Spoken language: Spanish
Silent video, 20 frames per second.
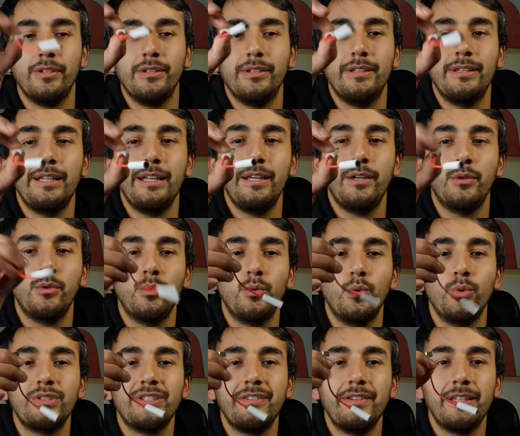de
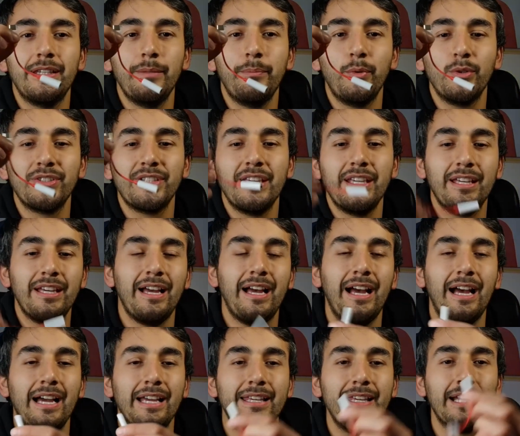USB tipo C
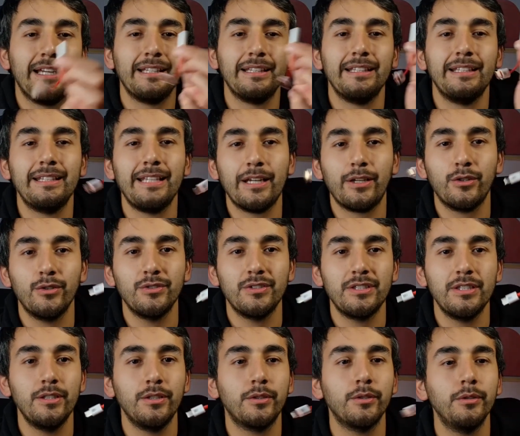a jack de
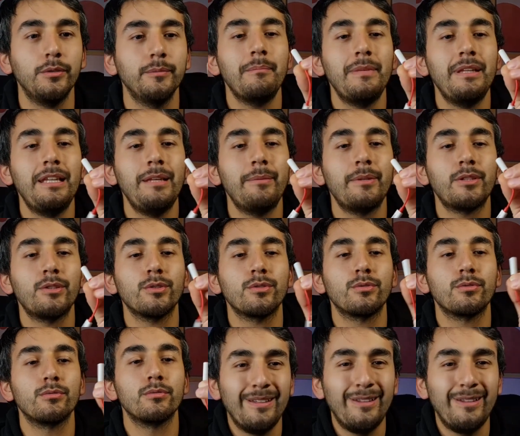3,5 milímetros.